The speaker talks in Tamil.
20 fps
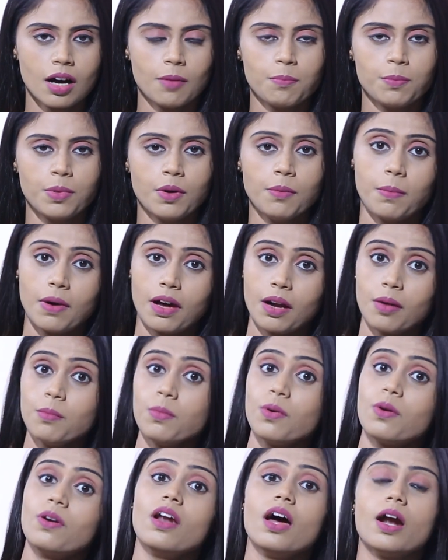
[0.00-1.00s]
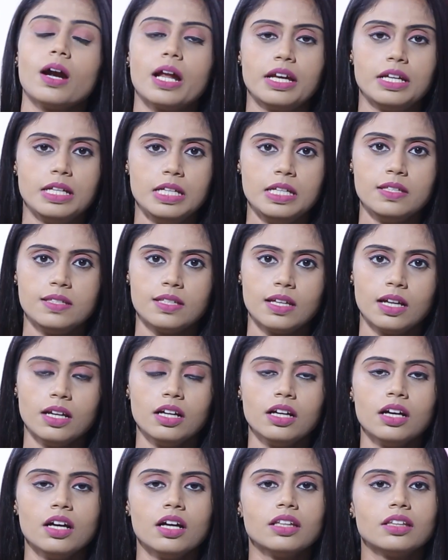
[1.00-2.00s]
அப்போ பரம்பொருளான ஈசன்
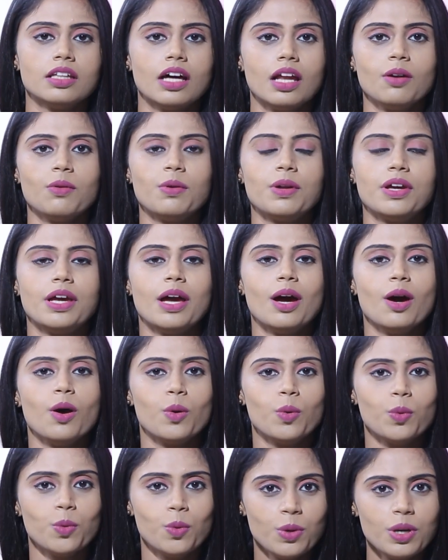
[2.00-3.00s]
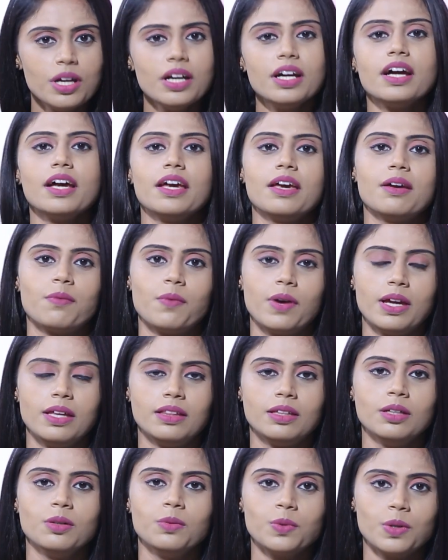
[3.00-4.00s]
தன்னுடைய உடுக்கையை
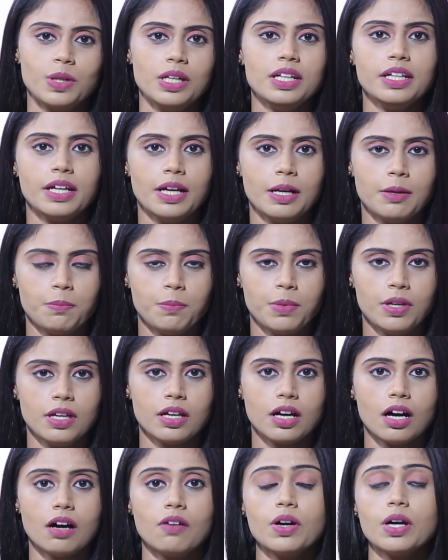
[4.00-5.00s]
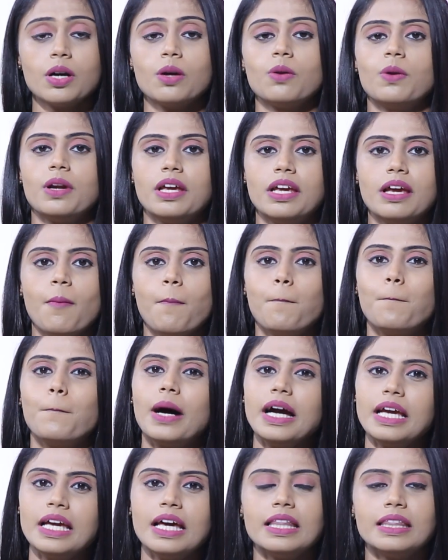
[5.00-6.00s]
வைத்து ஒளி எழுப்பி அவங்களுடைய
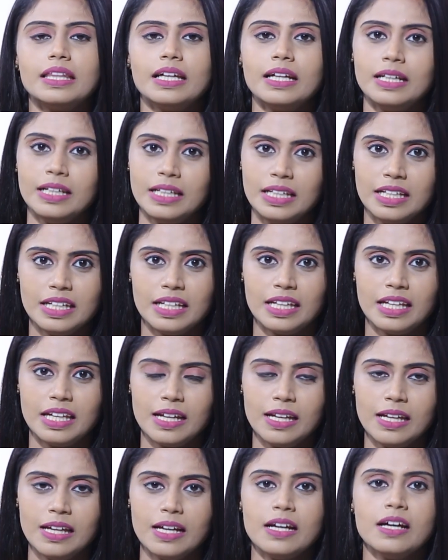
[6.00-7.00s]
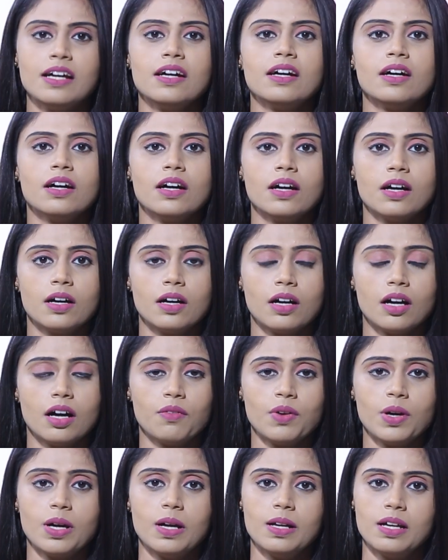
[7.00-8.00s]
பயத்தை நீக்கி
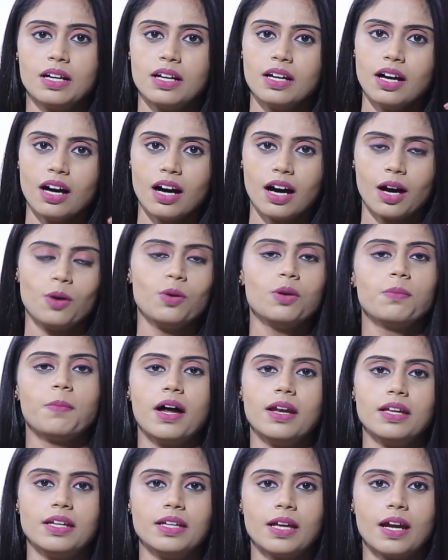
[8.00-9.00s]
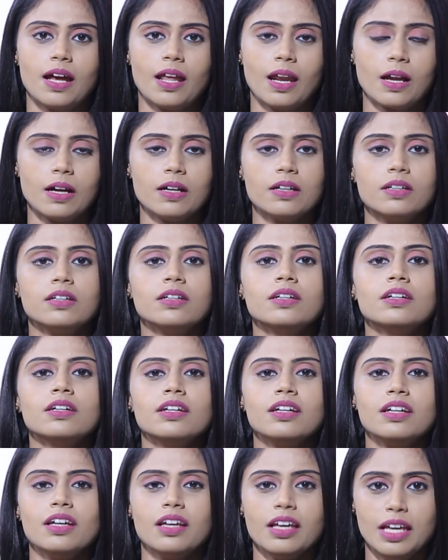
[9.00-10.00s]
அவங்களுக்கு அருள் பாலிக்கிறார்
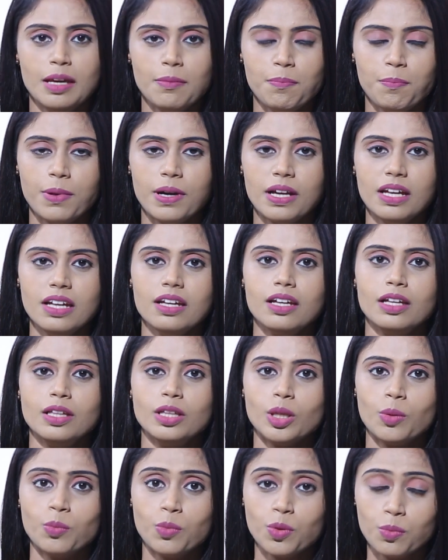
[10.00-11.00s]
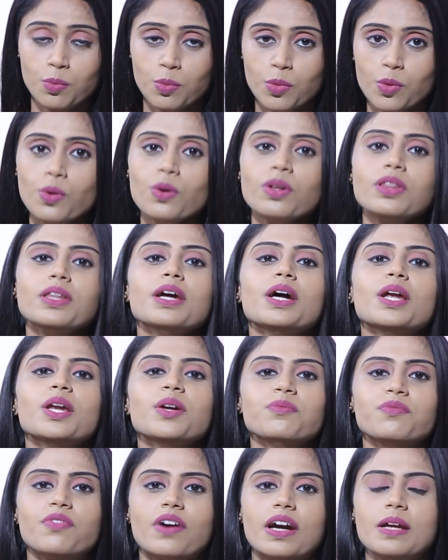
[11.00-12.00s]
இப்படி இந்த
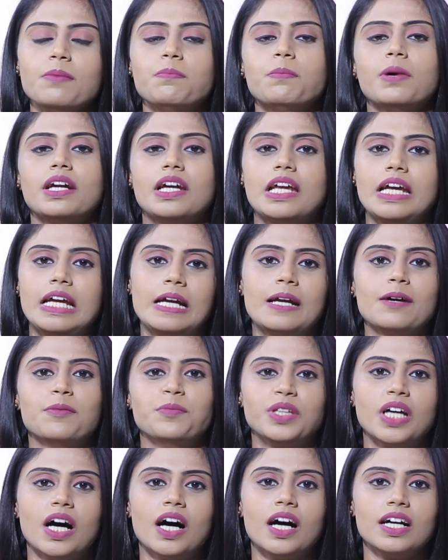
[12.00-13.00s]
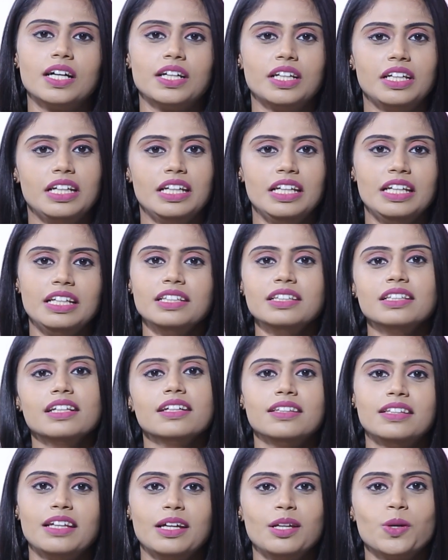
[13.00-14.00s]
மும்மூர்த்திகளும் வழிபட்ட இடம்தான்
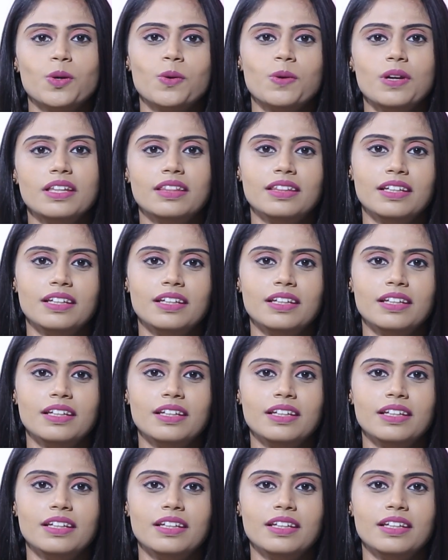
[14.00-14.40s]
இந்த தென்குடி